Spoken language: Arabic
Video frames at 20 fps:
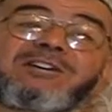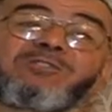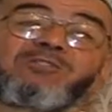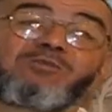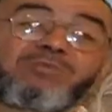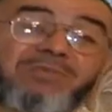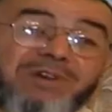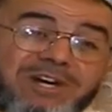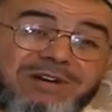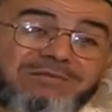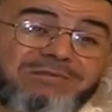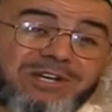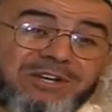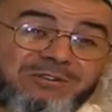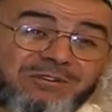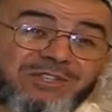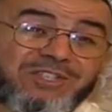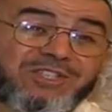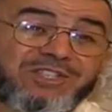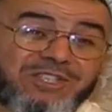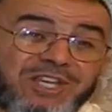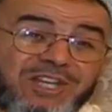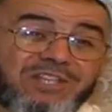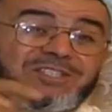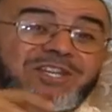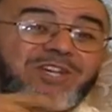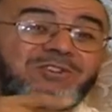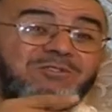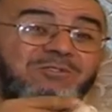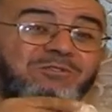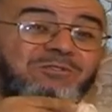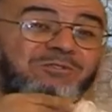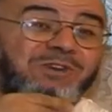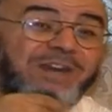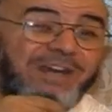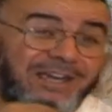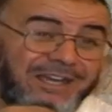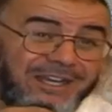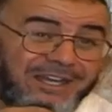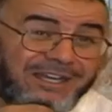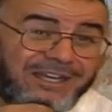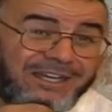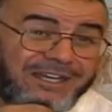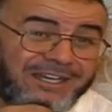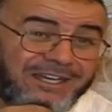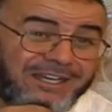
أوباما وسياسته على